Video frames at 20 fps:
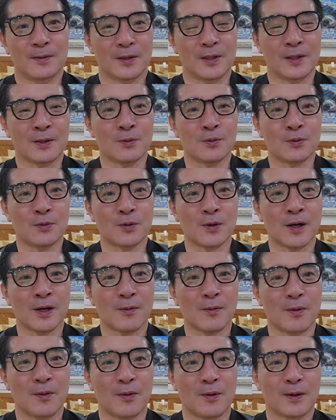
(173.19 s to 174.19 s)
연구를
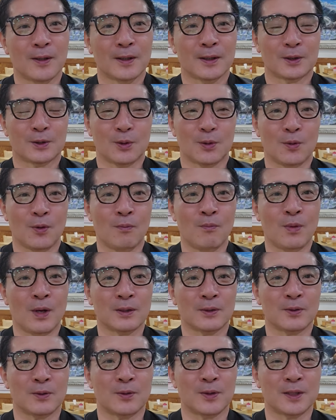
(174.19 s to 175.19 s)
하고 소금
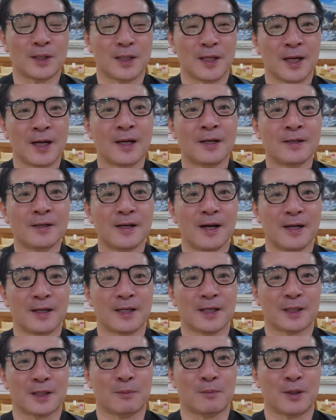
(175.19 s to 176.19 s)
방송을 진행하는 거
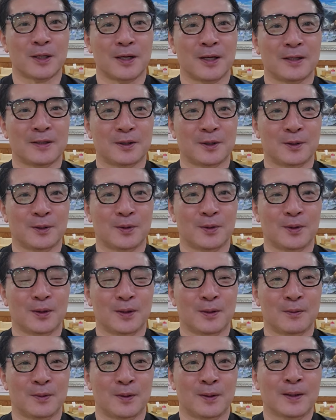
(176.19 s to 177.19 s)
아니겠습니까? 그죠,
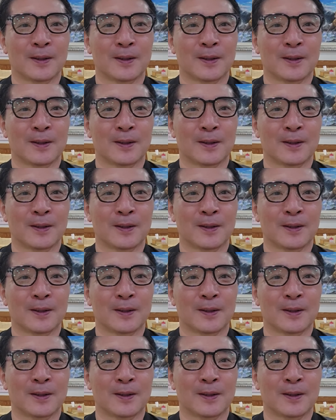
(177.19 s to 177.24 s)
여러분.